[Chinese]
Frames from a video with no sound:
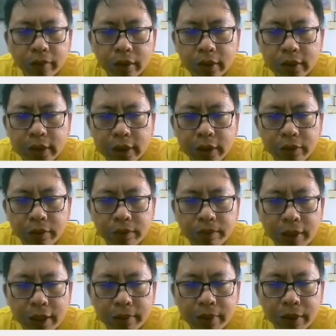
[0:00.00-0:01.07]
借用
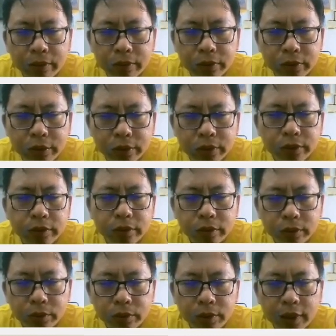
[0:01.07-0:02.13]
白毛无咎。
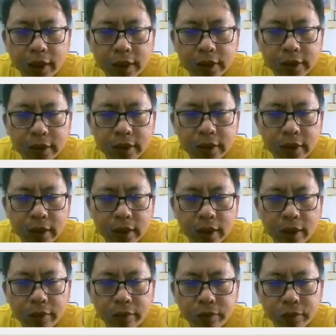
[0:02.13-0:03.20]
故杨生弟
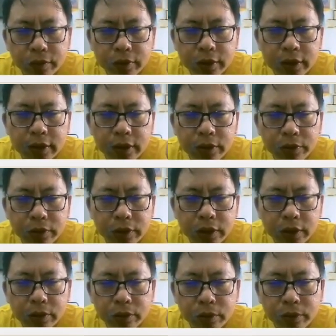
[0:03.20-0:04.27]
老夫得其女
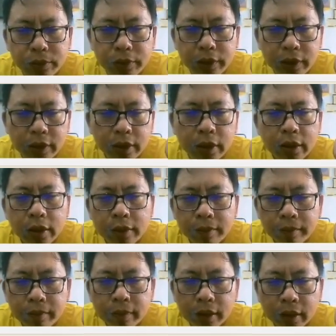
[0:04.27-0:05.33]
妻无不利，
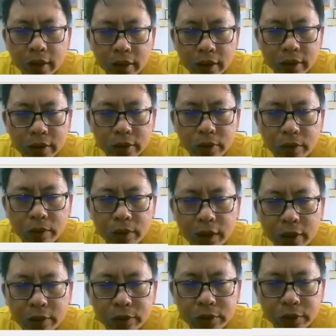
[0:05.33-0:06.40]
动
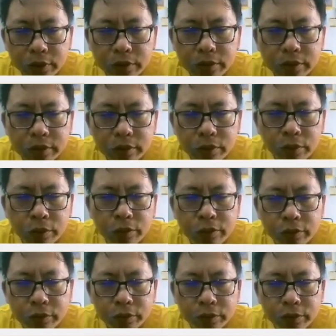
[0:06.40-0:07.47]
劳兄无
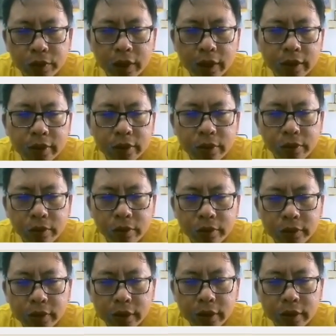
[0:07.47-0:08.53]
辅助也。动
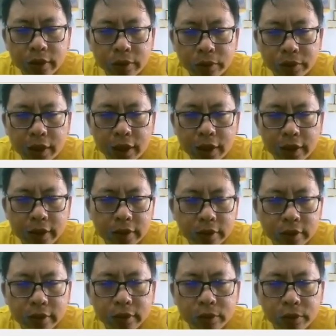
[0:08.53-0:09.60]
龙吉有他令，
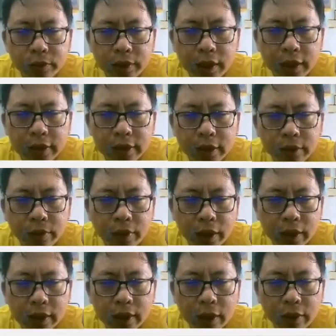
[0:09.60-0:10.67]
故杨生
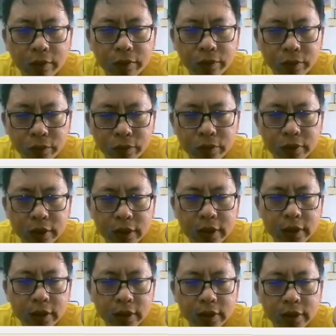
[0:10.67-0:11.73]
华老妇得
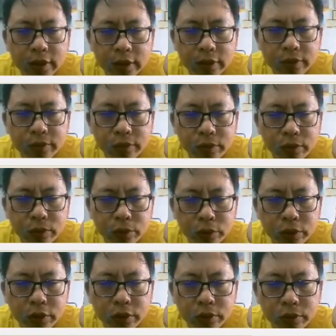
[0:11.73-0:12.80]
其四夫无
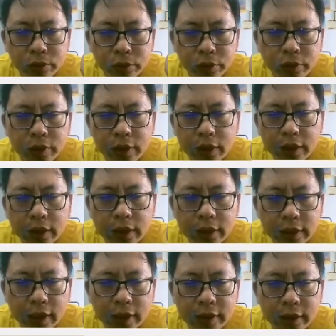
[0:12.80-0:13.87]
咎无欲，何可
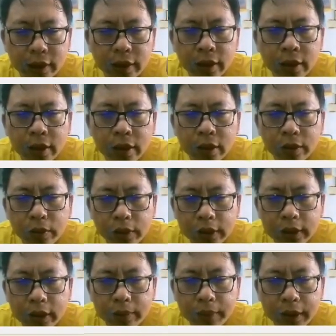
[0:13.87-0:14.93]
长也？过
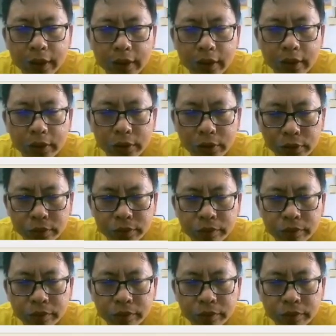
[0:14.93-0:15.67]
色灭顶凶。